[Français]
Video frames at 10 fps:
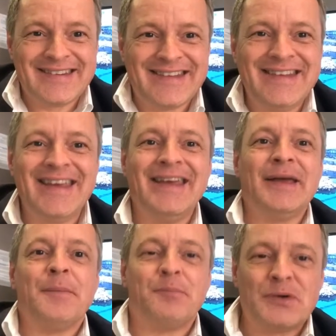qui est
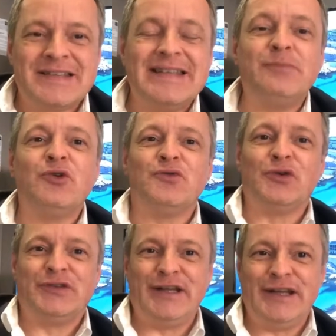possible de
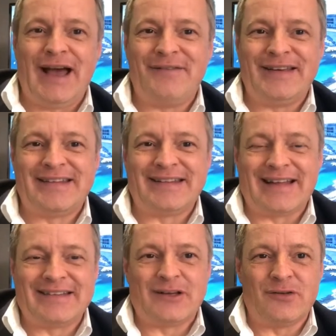voter avec cet
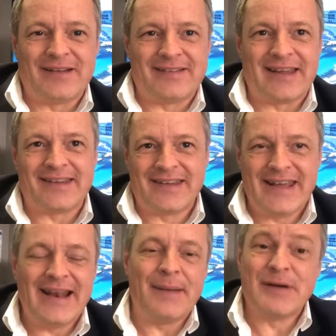article 25 qui
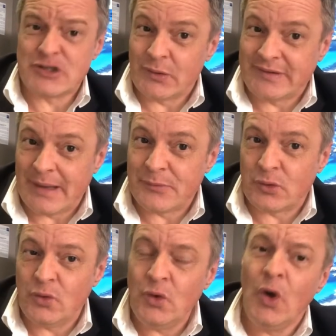est la majorité
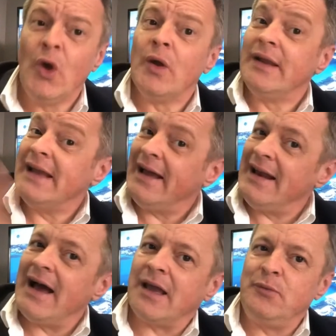absolue. Il y a
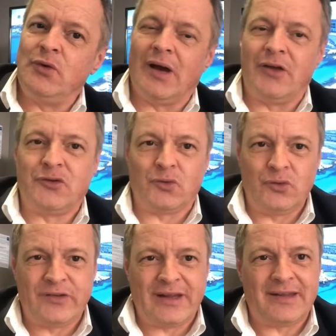la rémunération du
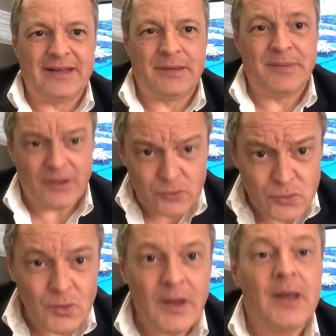5 syndic bien
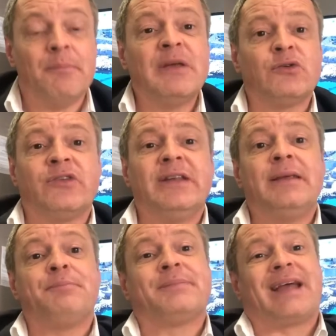sûr, mais aussi
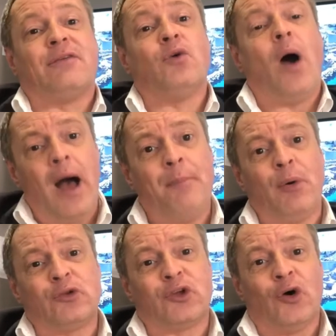des travaux
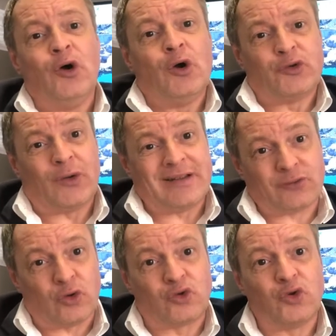importants sur la
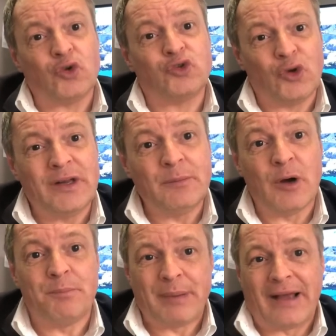structure de
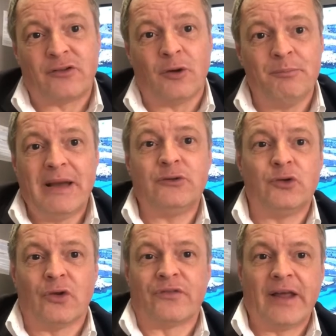l'immeuble, par exemple mettre
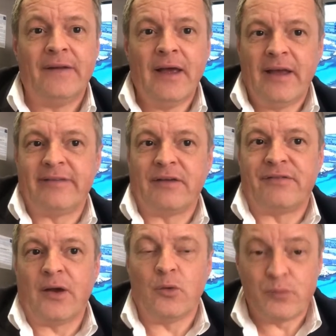une antenne
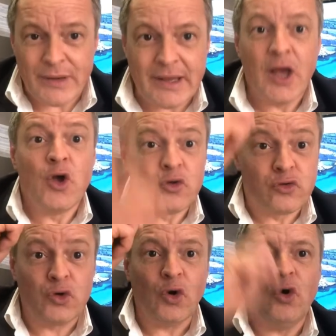SFR ou Bouygues
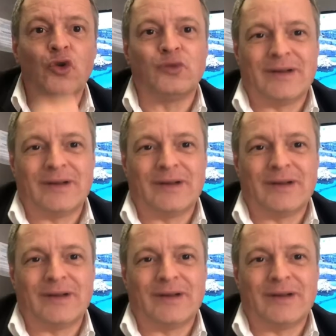sur le toit de